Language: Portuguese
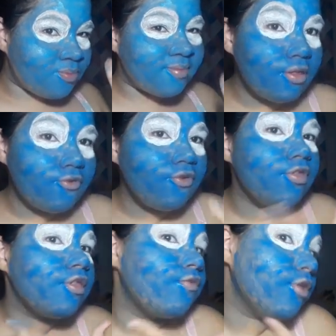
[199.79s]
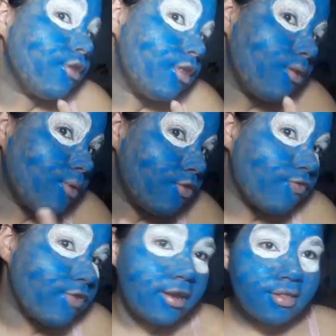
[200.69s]
Então, gente, tá vendo que tem umas
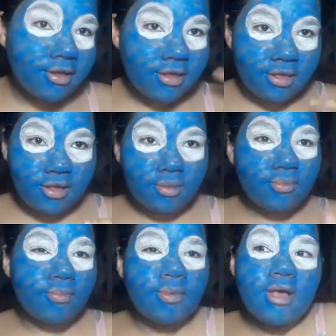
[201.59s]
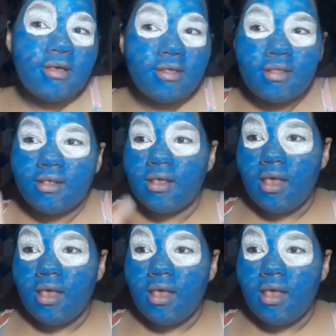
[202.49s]
falhas aqui, mas